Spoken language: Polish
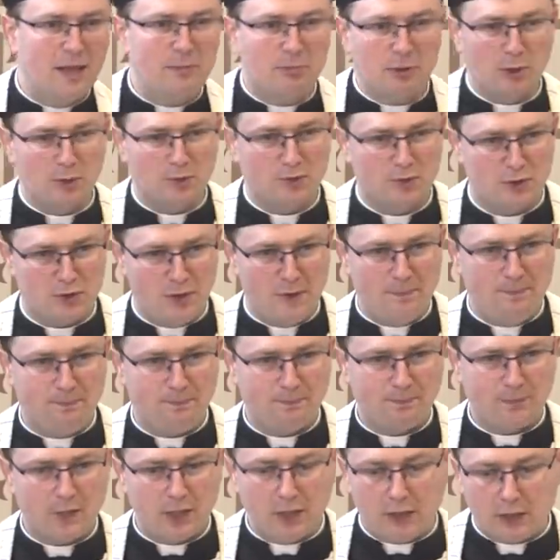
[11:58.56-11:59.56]
najprostsze.
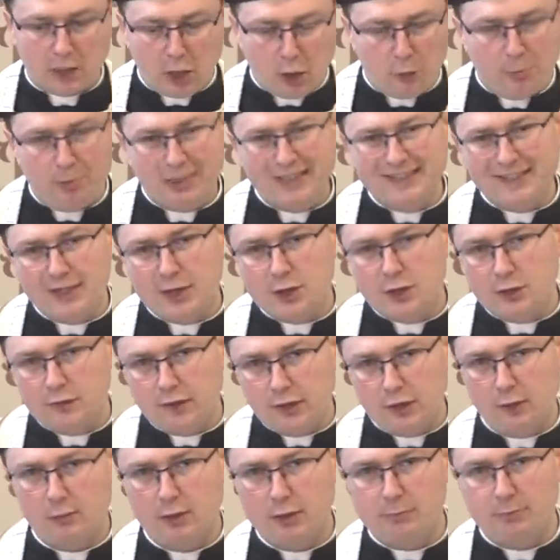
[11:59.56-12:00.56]
Dlatego bez
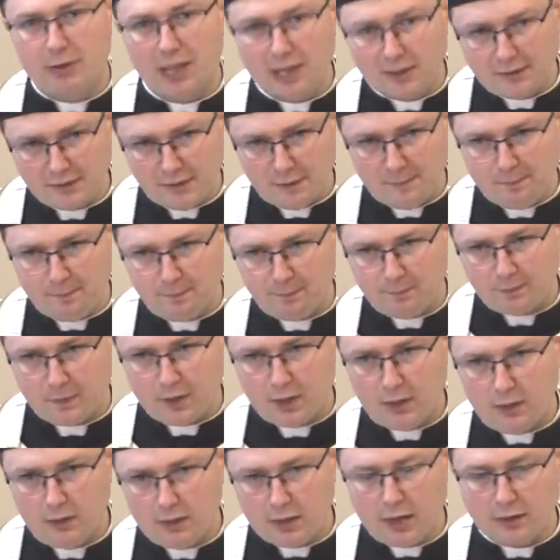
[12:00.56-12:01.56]
świadomej pracy
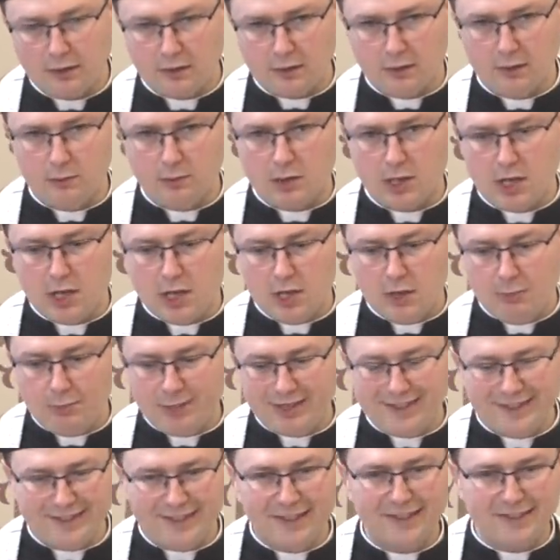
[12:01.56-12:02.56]
nad tym, bez